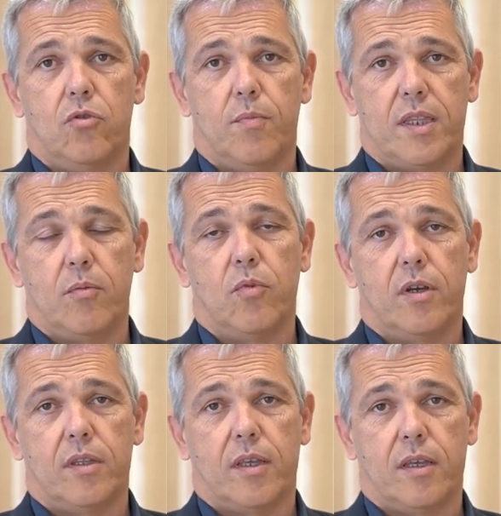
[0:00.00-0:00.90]
le bâtiment
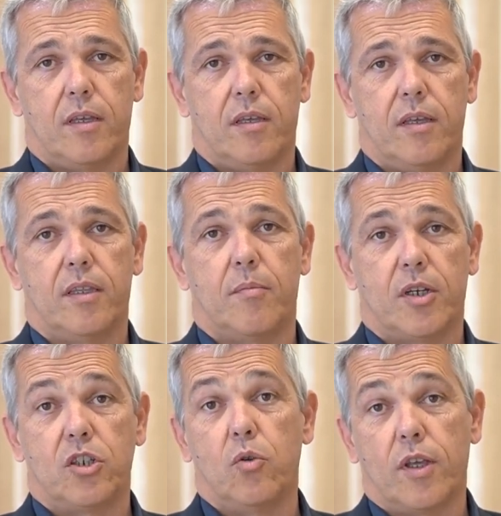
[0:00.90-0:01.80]
est un, est un
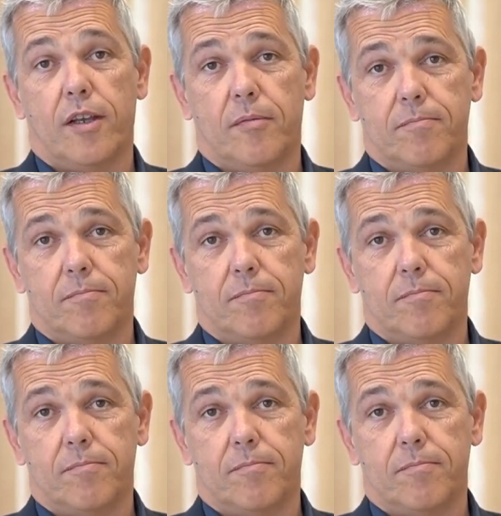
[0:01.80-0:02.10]
marché local.